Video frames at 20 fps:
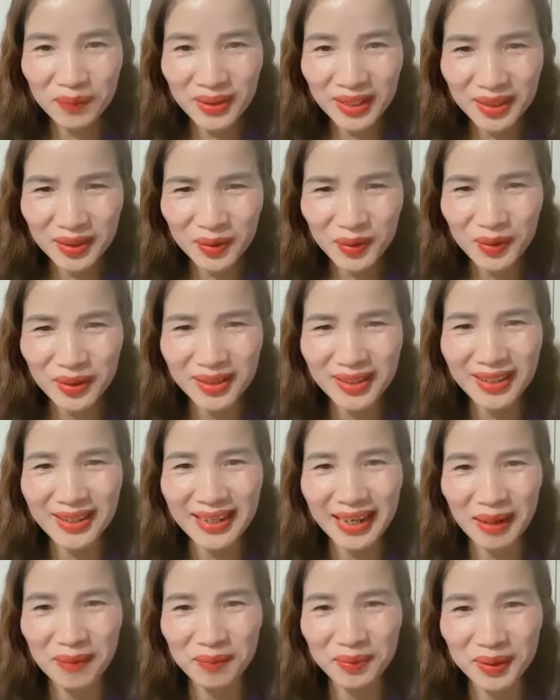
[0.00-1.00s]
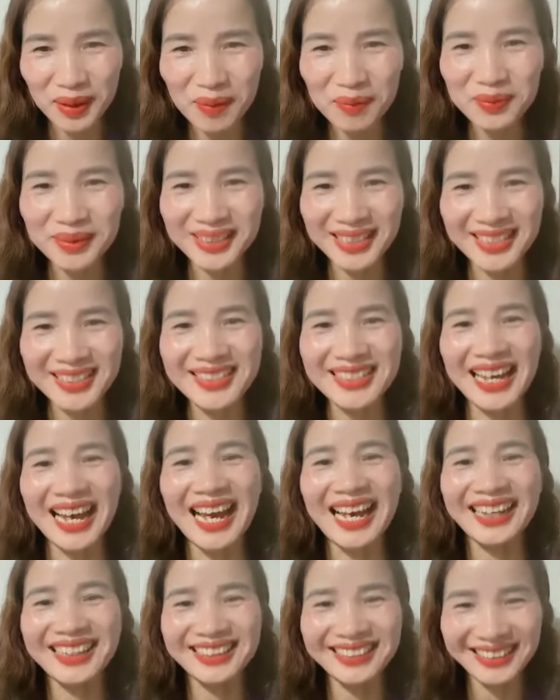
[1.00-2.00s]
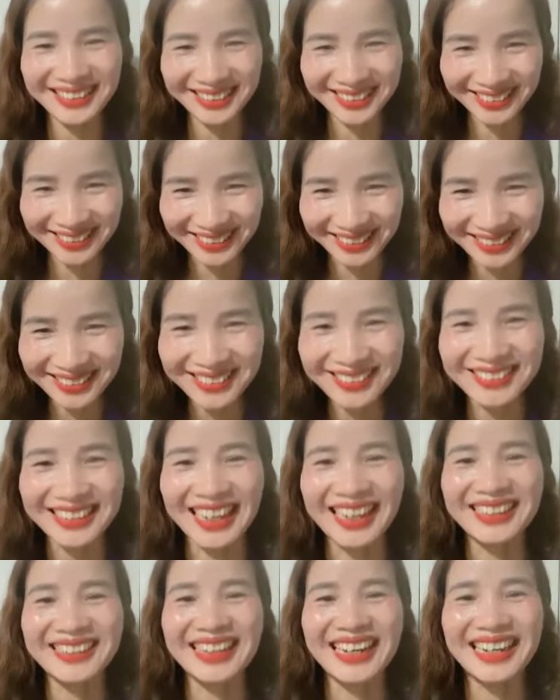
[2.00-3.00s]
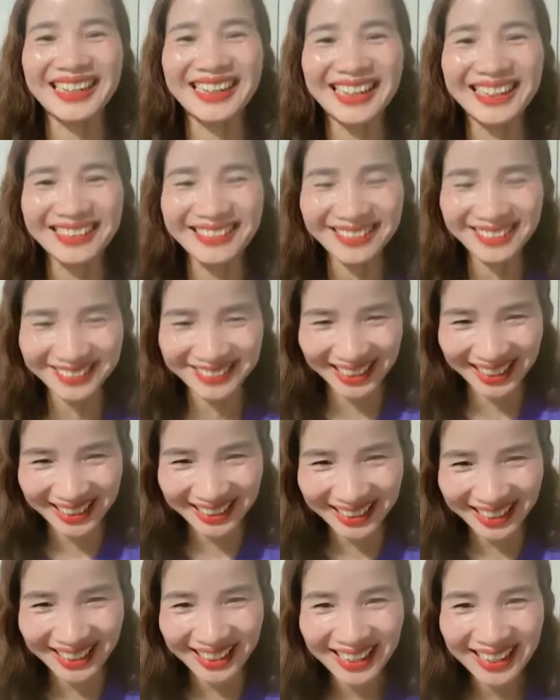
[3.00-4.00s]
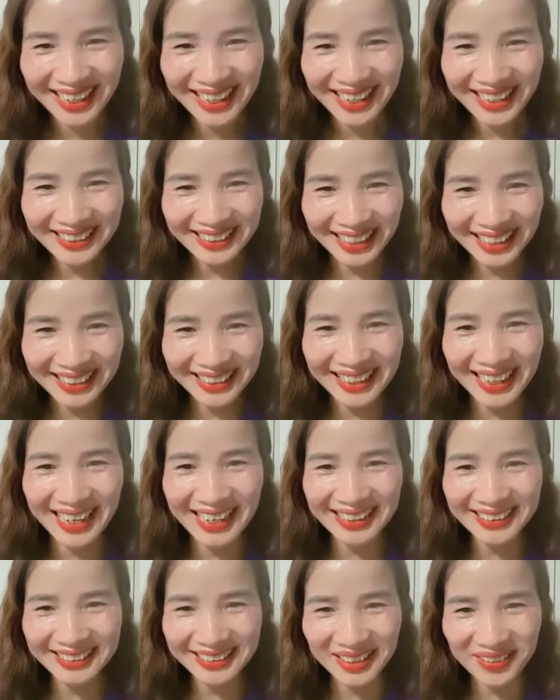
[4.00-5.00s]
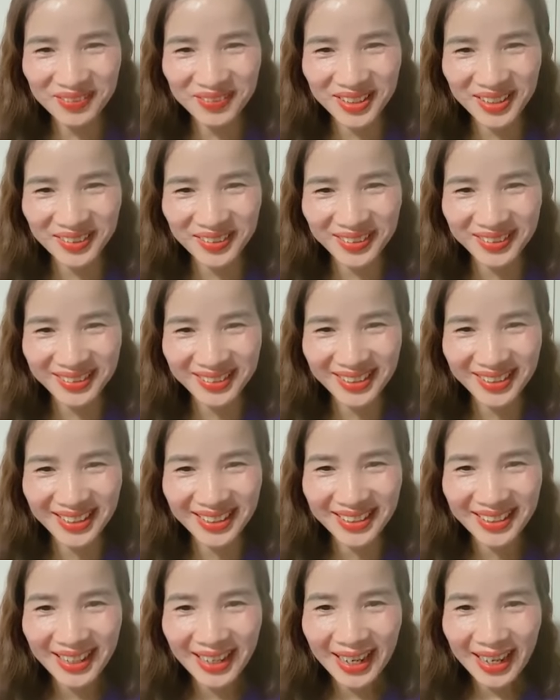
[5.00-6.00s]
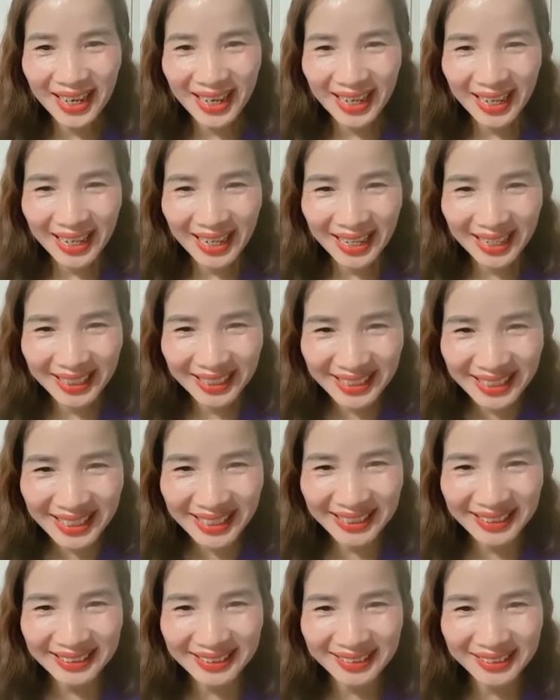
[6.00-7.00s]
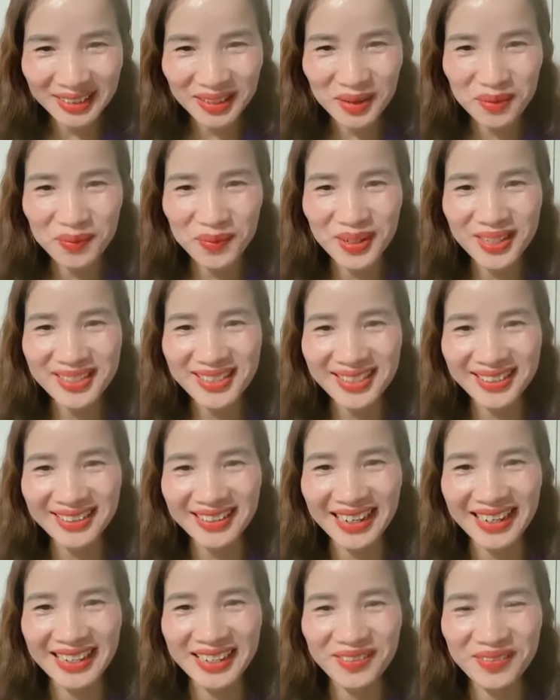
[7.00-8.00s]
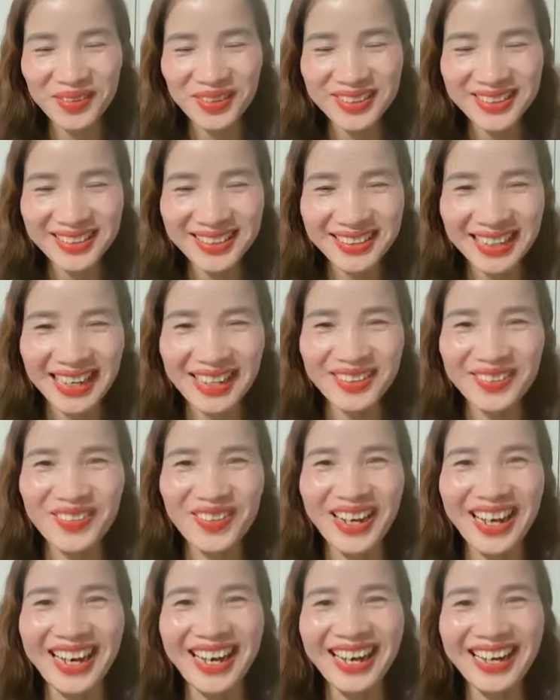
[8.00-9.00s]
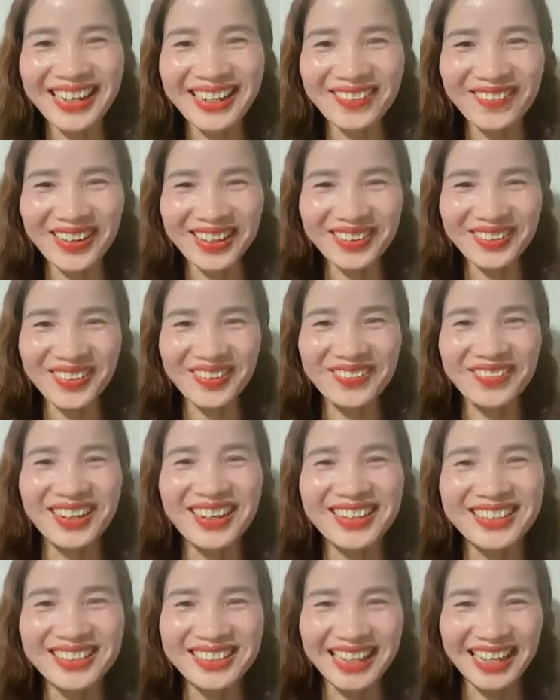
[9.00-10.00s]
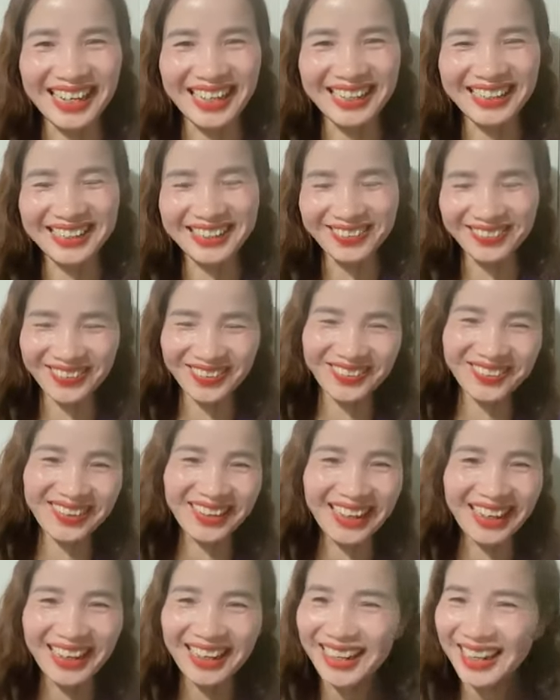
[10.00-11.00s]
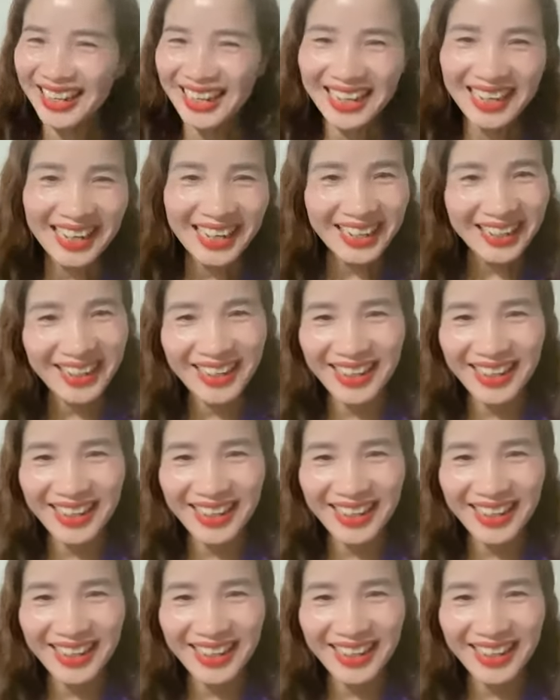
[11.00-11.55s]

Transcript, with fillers: tầm nhìn của người làm công chính xác từ lương tháng này đến lương tháng tháng khác, tầm nhìn của người à, nghiện từ mũi chích này đến mũi chích khác. Quá quá tuyệt vời chị ạ. À, được, đúng rồi ạ. À,